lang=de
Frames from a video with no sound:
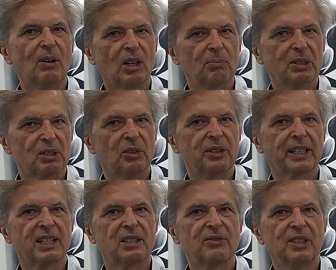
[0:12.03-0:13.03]
machen
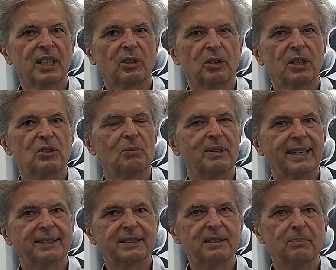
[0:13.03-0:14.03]
Besonderes, wir können zum
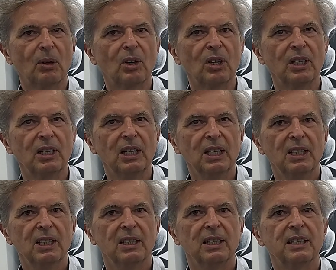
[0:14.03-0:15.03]
ersten Mal
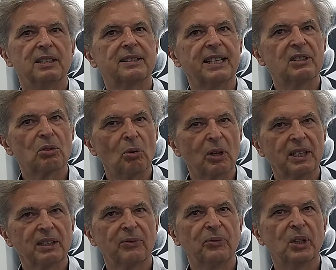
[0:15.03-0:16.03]
äh,
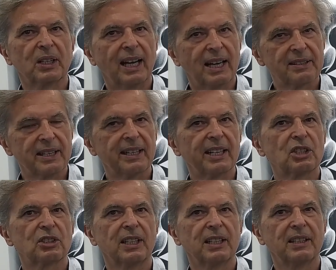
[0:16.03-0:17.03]
Sensoren für Gase
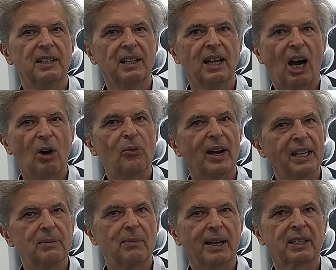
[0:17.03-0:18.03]
herstellen auf
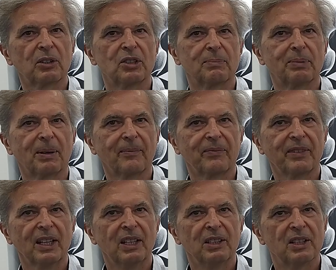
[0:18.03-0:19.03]
einem Microchip.
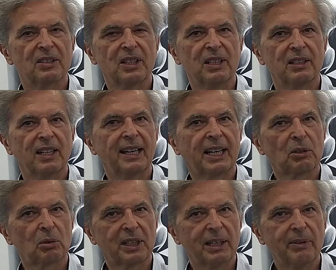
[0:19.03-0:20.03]
Das sind
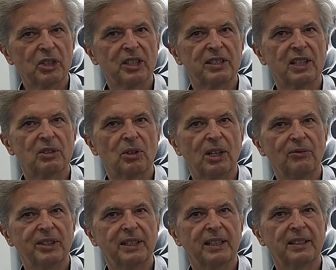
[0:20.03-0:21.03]
elektrochemische Sensoren,
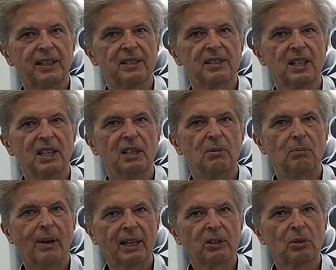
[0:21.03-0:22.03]
wir nennen das
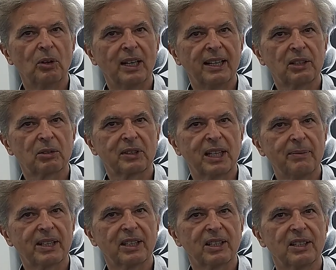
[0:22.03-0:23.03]

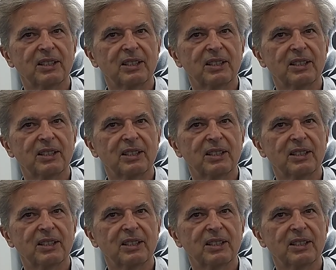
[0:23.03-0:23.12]
Microelectrochemical